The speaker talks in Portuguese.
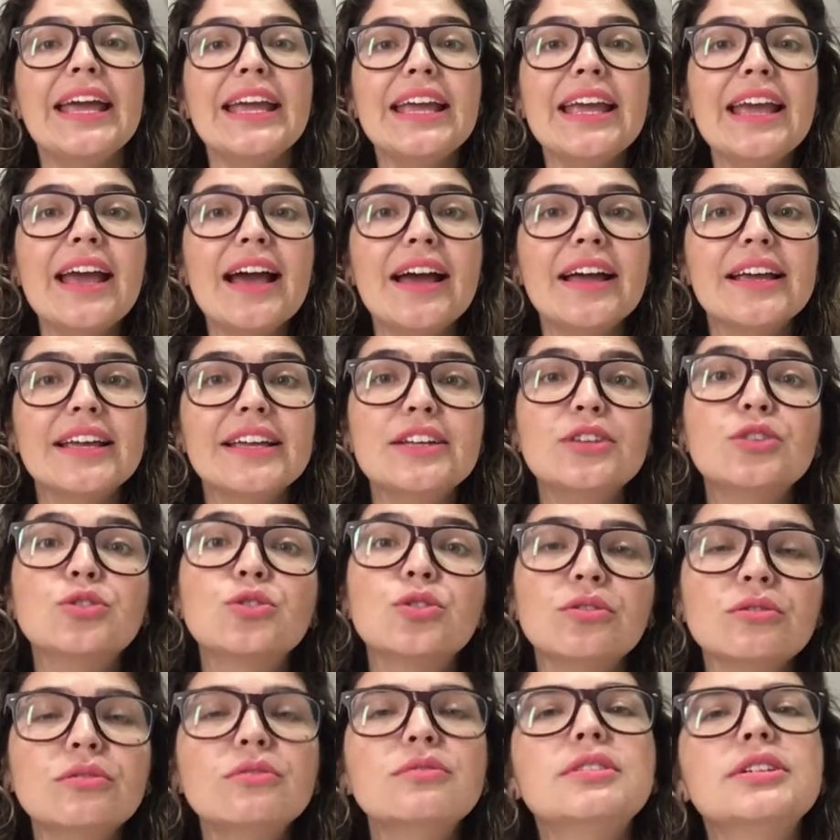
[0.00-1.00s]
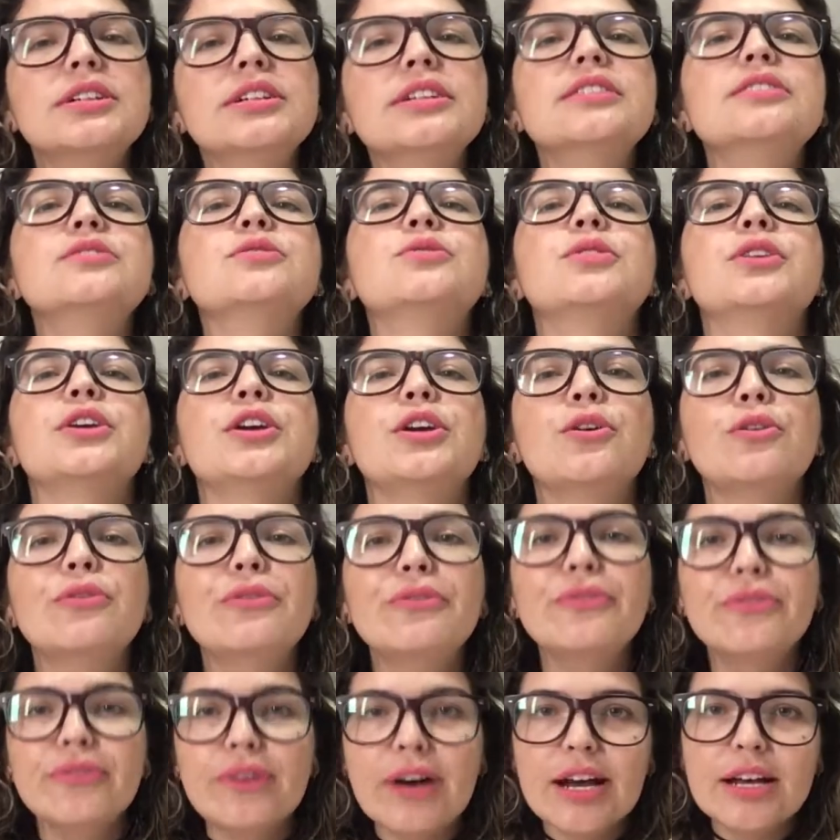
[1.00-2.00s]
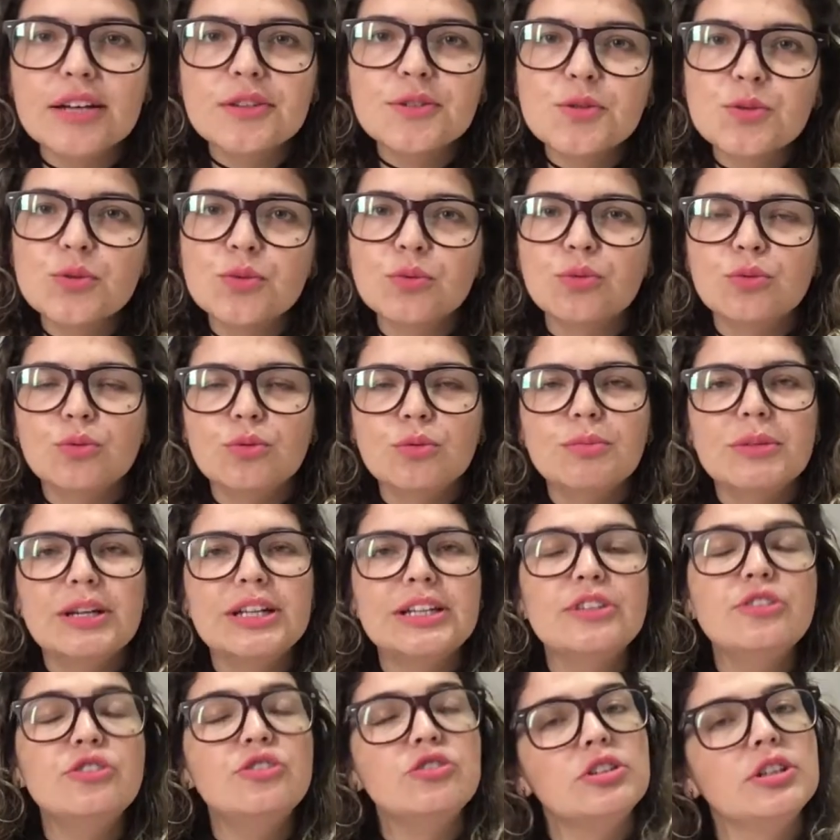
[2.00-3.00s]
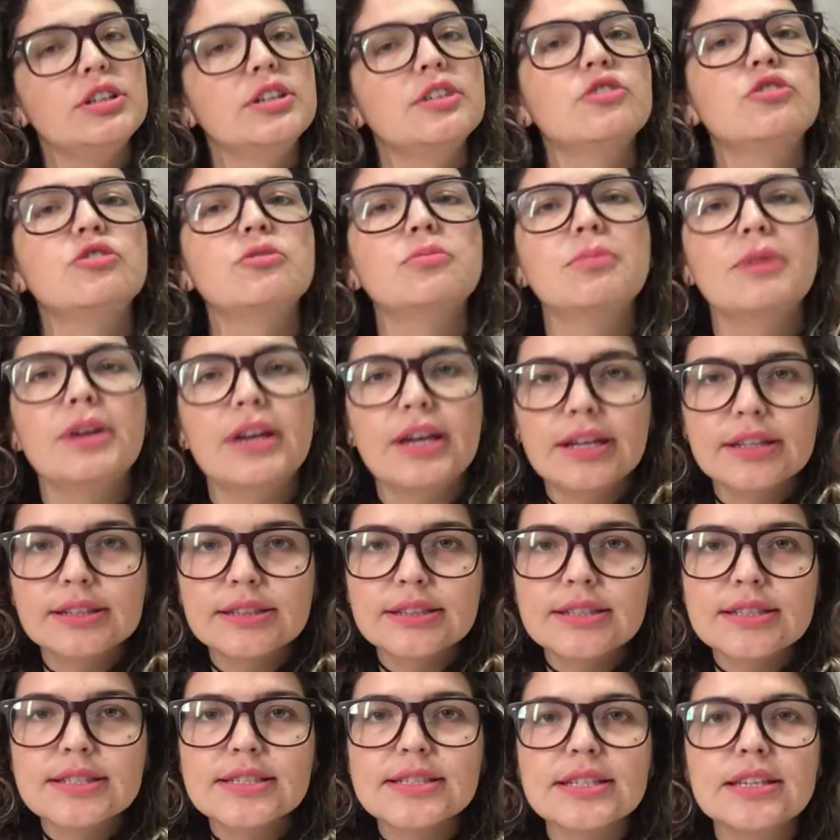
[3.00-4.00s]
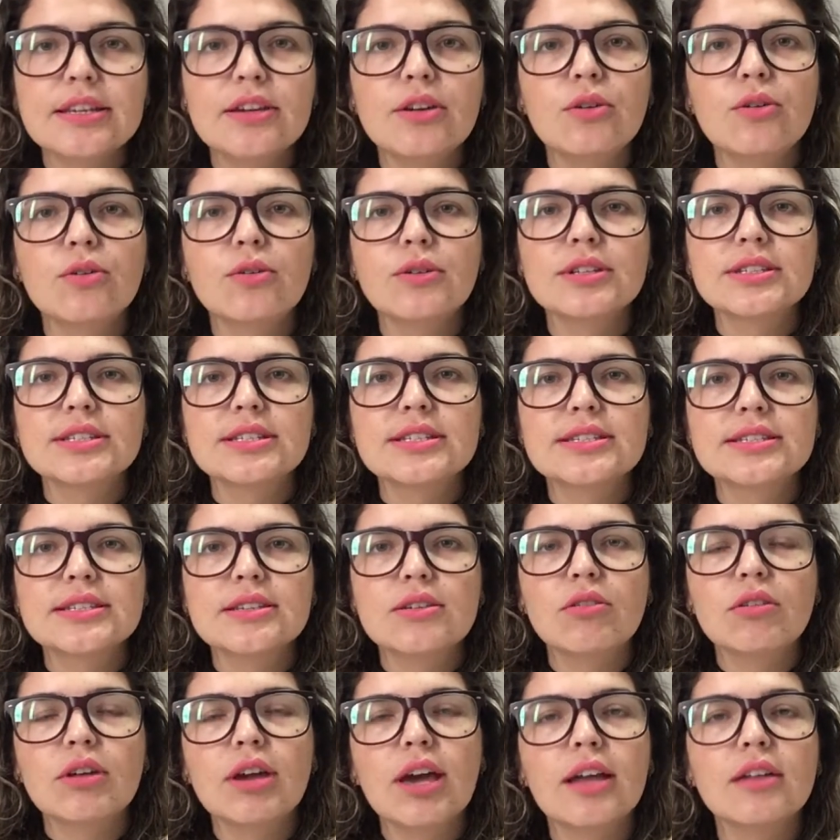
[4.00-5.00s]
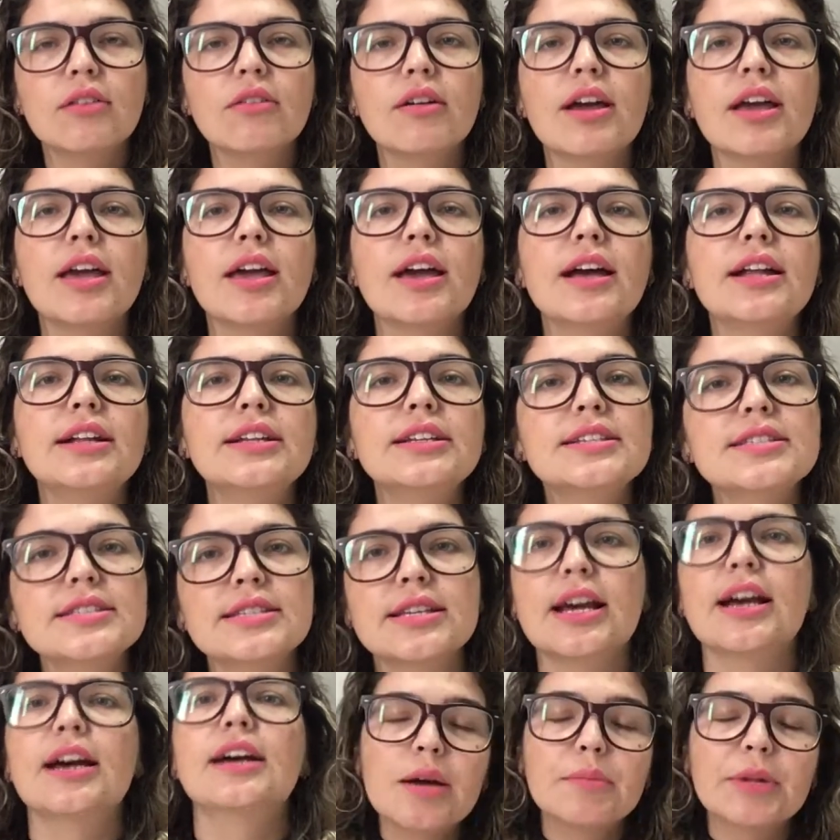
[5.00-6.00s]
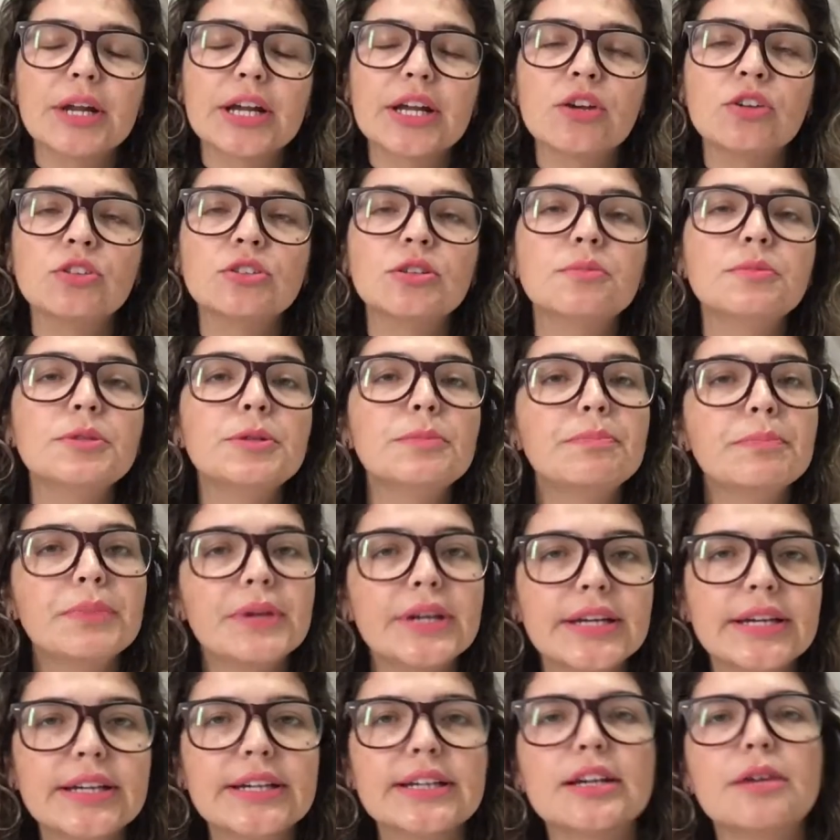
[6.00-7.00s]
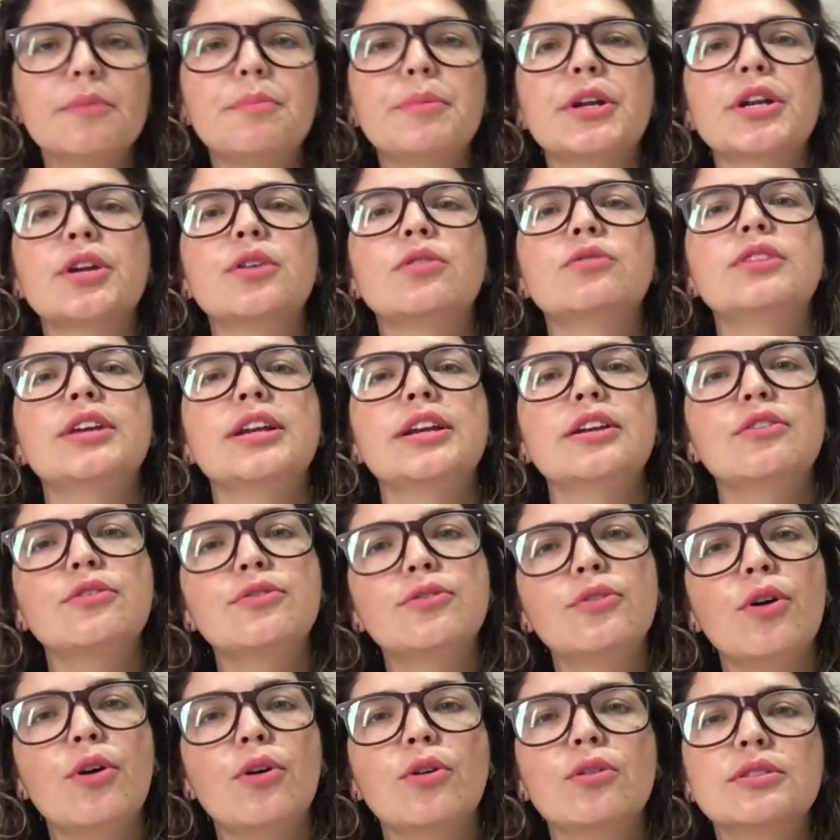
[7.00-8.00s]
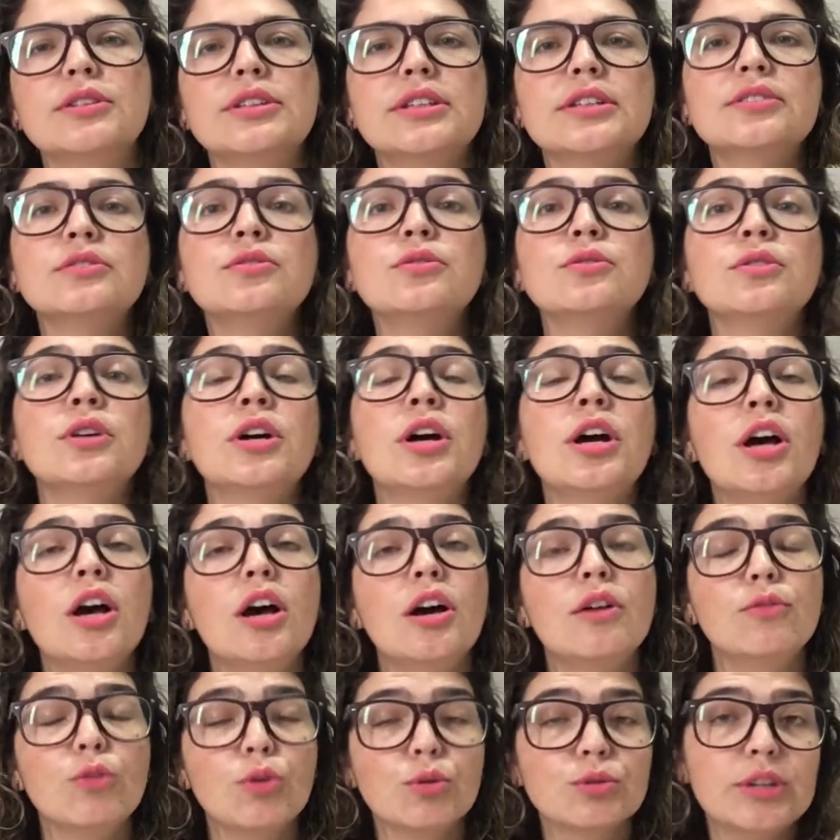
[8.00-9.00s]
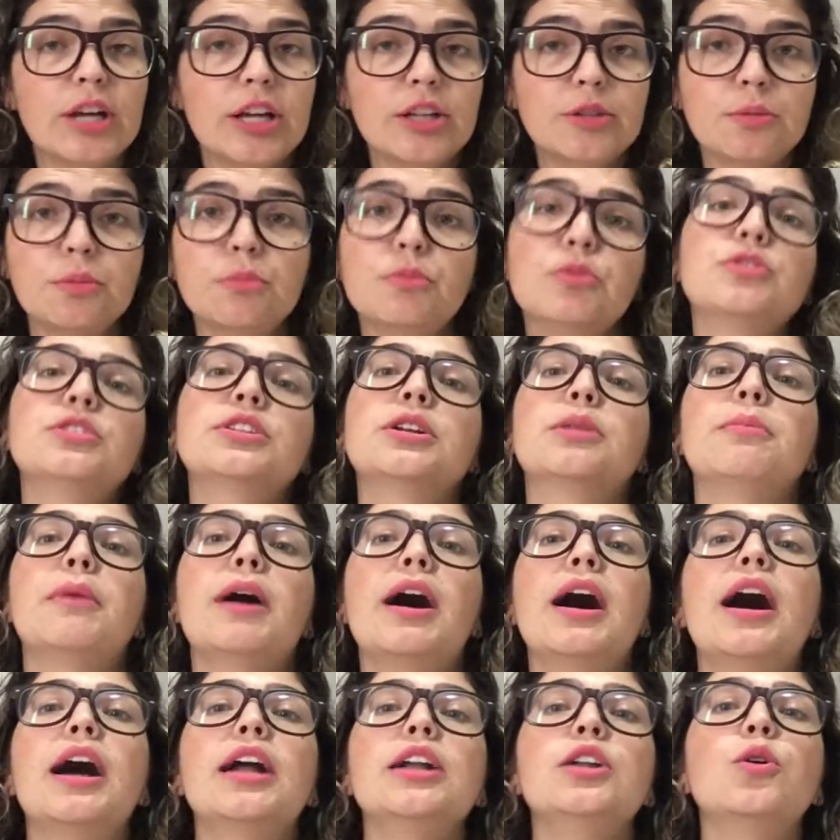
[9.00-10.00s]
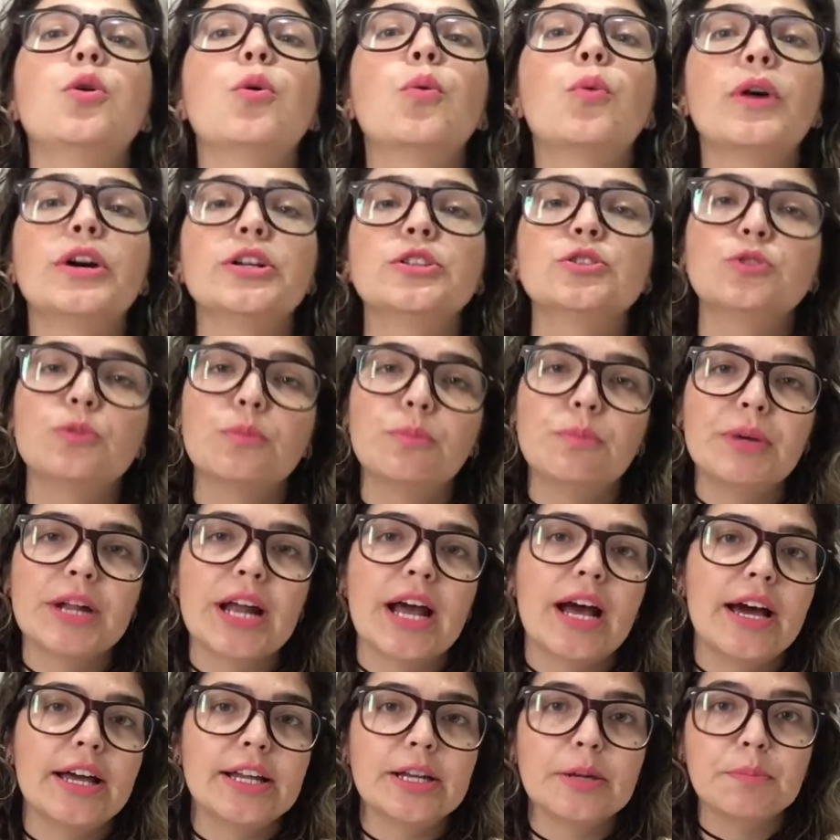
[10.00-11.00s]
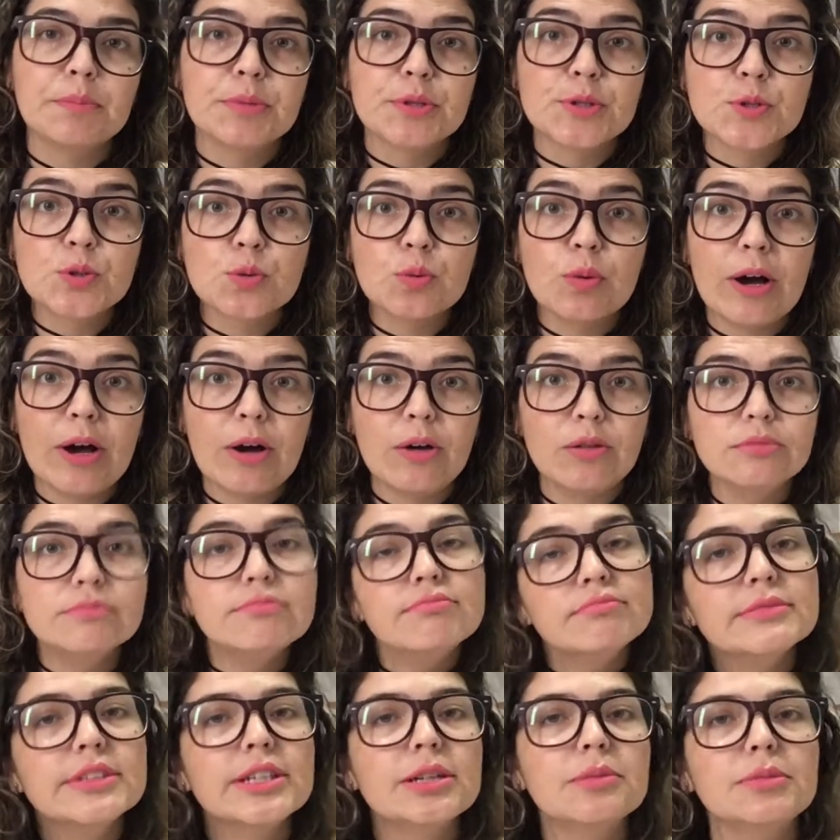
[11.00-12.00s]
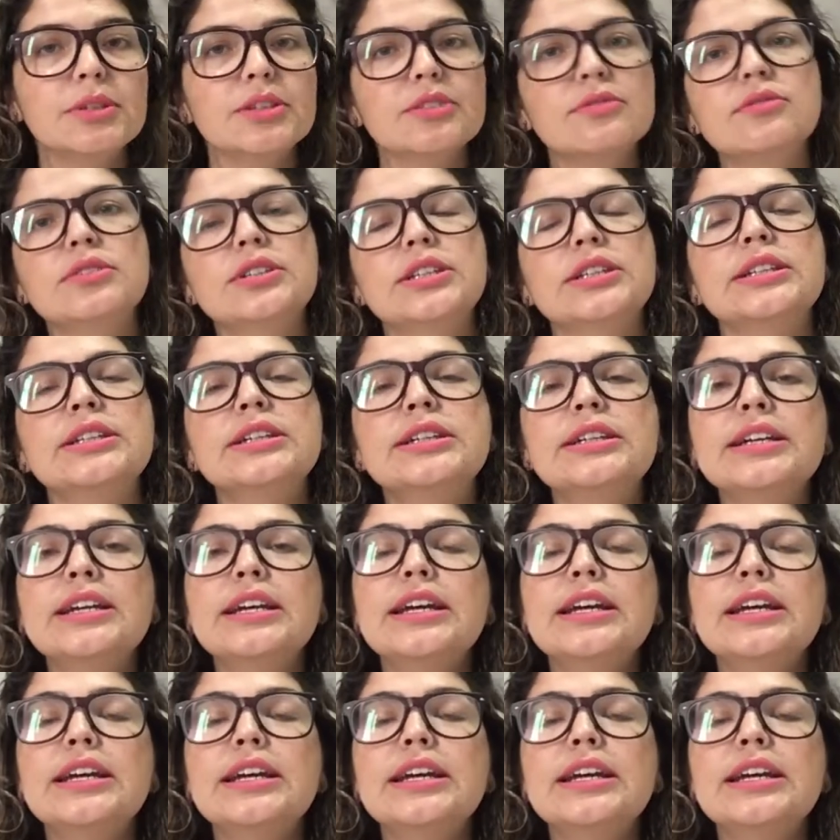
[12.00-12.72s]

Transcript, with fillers: E aí, todo ano eu faço uma listinha de metas e coisas que eu quero realizar para que eu não me perca, para que eu tenha foco tanto voltado para o meu trabalho quanto para a área pessoal da minha vida.